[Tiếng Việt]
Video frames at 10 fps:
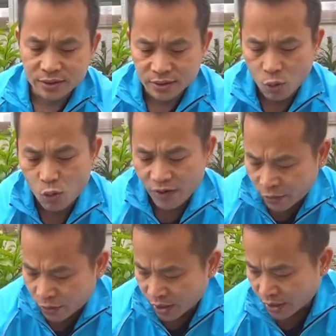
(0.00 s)
ủ vào
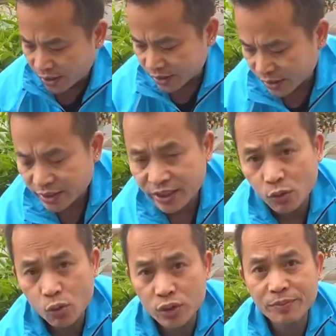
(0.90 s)
thì trước khi
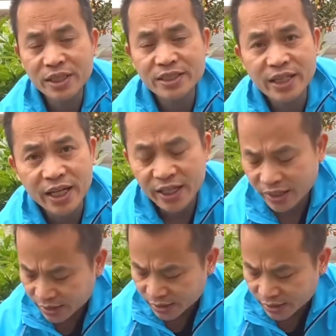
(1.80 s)
ủ thì mình sẽ